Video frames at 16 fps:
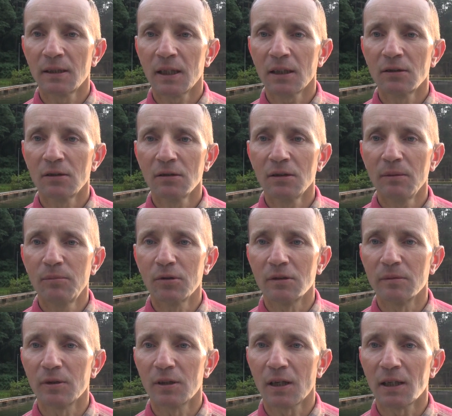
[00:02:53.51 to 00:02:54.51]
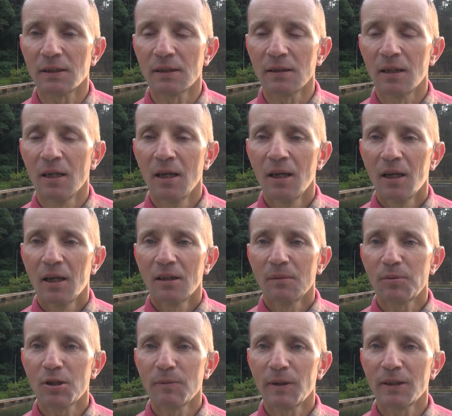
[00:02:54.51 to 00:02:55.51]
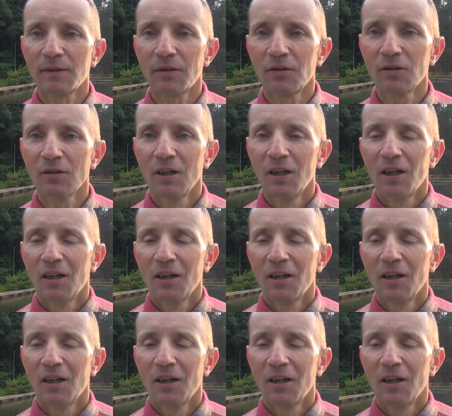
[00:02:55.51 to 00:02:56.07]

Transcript: a tak to nie było demokracji. No proszę Państwa, no,